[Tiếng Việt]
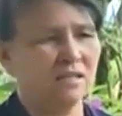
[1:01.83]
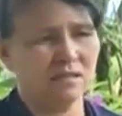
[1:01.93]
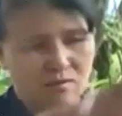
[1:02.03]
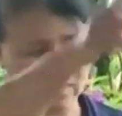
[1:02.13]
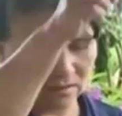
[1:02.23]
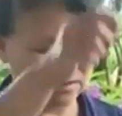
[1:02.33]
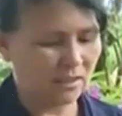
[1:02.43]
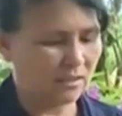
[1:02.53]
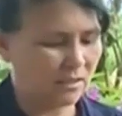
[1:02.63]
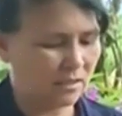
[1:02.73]
Cái đoạn
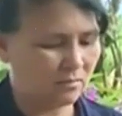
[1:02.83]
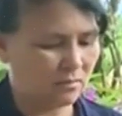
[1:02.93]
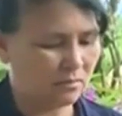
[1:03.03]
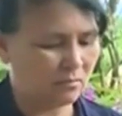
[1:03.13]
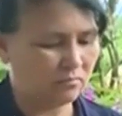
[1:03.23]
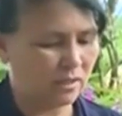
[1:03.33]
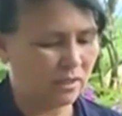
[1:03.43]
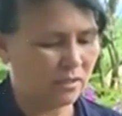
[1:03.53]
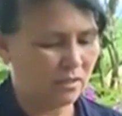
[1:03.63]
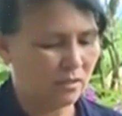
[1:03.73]
trên kia trước cũng
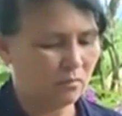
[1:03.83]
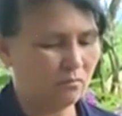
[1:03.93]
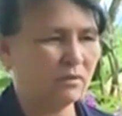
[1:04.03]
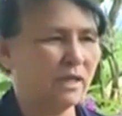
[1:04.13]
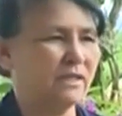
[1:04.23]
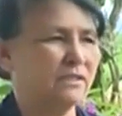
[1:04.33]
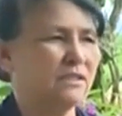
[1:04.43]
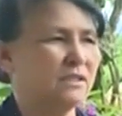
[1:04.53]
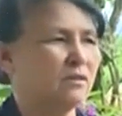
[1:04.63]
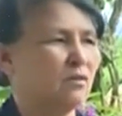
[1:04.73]
thế, cũng lầy
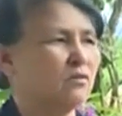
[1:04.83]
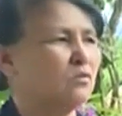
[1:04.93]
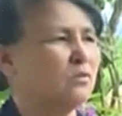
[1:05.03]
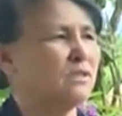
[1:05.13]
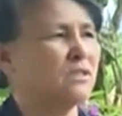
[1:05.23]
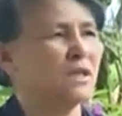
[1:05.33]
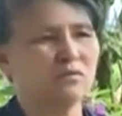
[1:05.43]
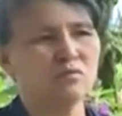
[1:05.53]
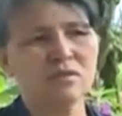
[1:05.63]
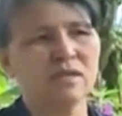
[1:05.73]
dân đi, con tôi đi chợ
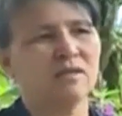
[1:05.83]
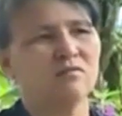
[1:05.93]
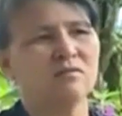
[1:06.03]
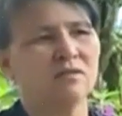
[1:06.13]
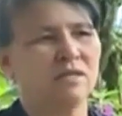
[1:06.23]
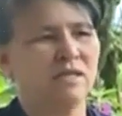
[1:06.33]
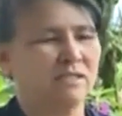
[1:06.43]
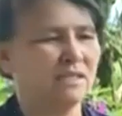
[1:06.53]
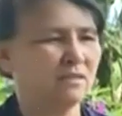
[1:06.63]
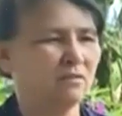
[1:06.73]
suốt ngày có người đẩy
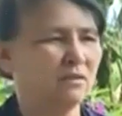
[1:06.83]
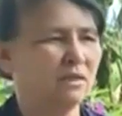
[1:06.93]
xe cho.